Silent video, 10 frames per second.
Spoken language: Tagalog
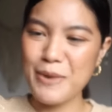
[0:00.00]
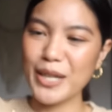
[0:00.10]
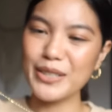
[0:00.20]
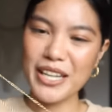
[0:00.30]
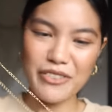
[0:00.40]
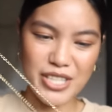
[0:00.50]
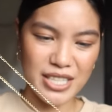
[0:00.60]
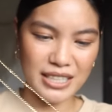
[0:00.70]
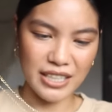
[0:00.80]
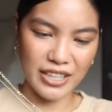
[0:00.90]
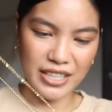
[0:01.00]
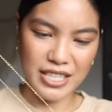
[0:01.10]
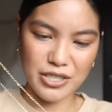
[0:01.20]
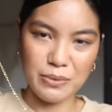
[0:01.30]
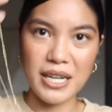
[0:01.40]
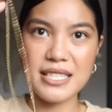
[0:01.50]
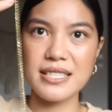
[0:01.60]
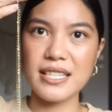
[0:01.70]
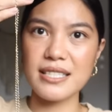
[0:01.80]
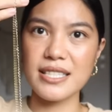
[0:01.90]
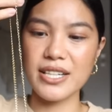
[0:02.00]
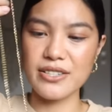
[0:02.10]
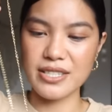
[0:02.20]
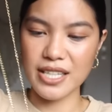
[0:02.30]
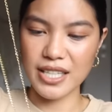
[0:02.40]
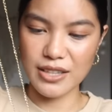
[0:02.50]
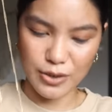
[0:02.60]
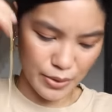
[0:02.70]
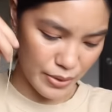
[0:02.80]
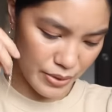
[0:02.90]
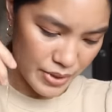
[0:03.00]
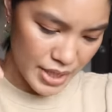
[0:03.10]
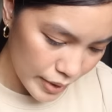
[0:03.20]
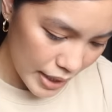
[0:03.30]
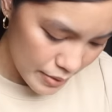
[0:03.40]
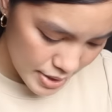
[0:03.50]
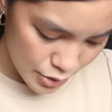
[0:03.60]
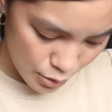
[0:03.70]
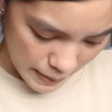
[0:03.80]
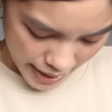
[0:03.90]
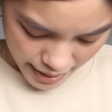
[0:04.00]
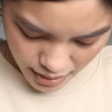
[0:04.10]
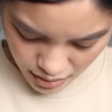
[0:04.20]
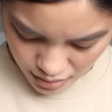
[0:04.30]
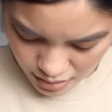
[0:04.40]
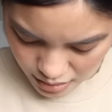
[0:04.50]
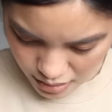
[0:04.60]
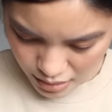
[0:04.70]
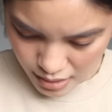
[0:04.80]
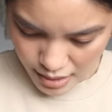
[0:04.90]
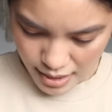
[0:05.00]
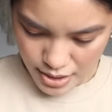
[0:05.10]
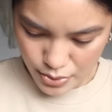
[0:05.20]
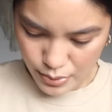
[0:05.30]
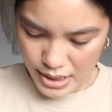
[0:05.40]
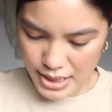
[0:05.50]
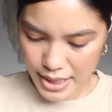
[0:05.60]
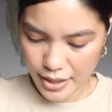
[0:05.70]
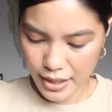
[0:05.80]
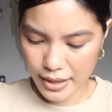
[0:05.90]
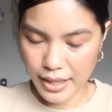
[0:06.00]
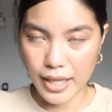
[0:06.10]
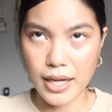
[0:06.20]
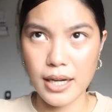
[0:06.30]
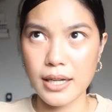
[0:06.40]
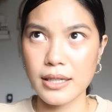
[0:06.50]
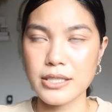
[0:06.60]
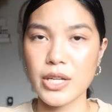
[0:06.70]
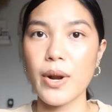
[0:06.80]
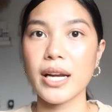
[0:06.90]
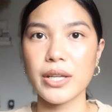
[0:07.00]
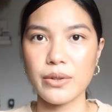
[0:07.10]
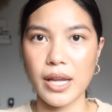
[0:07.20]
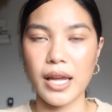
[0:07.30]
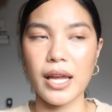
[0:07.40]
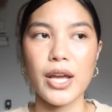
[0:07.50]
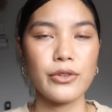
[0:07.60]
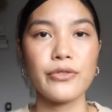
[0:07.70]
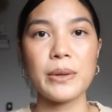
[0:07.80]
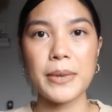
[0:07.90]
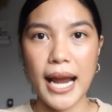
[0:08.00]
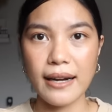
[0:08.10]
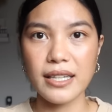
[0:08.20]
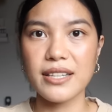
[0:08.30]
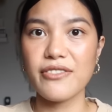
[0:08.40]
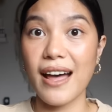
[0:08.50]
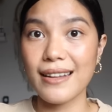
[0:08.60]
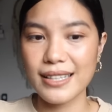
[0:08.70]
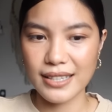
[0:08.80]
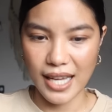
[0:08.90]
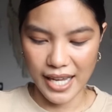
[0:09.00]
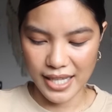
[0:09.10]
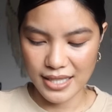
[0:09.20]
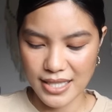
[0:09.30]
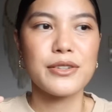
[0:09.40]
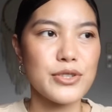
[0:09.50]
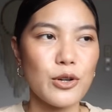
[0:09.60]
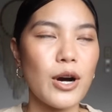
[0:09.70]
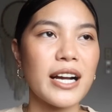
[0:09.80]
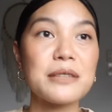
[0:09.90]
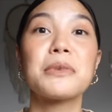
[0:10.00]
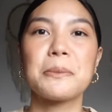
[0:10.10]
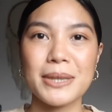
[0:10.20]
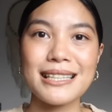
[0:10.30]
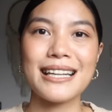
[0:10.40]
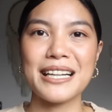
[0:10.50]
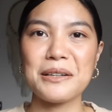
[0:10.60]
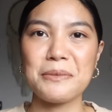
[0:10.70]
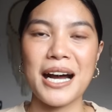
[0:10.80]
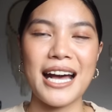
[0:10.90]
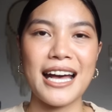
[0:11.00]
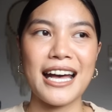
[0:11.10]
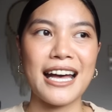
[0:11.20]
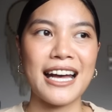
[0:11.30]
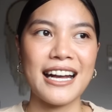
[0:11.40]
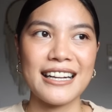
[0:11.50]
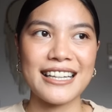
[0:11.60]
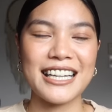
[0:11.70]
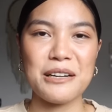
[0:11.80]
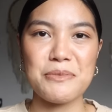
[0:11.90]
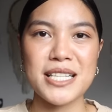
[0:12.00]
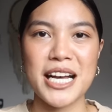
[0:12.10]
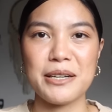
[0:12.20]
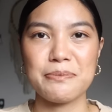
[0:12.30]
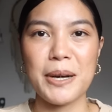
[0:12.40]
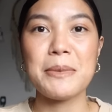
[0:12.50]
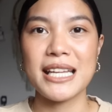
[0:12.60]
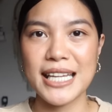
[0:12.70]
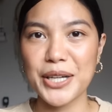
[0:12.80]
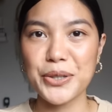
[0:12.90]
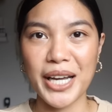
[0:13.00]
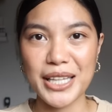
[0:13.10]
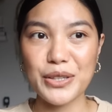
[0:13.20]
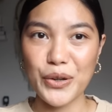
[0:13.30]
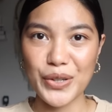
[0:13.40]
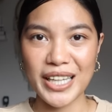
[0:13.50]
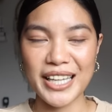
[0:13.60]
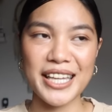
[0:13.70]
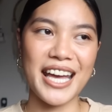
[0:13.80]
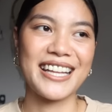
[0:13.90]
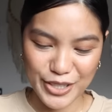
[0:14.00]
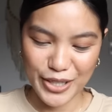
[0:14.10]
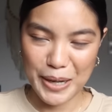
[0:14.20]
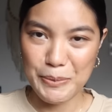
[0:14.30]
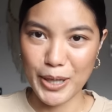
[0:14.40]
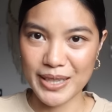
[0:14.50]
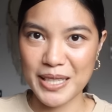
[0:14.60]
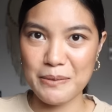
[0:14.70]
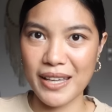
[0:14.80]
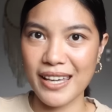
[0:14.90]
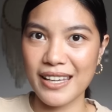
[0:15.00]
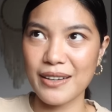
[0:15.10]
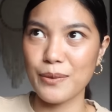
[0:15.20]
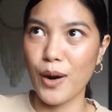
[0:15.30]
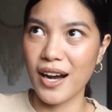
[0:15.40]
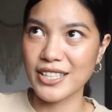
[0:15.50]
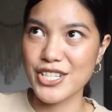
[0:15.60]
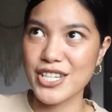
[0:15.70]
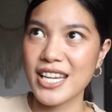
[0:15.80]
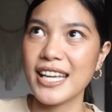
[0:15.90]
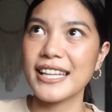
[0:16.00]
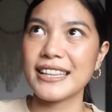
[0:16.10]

Pero never siya nag-tarnish. Yung mga 6 years na rin to. When I was in Dubai, As soon as I got there, January yun eh. Nung February, Valentine's, gusto ko agad magpadala ng mga ganap sa pamilya ko kay Don, ganyan. Si Don, I bought him a watch.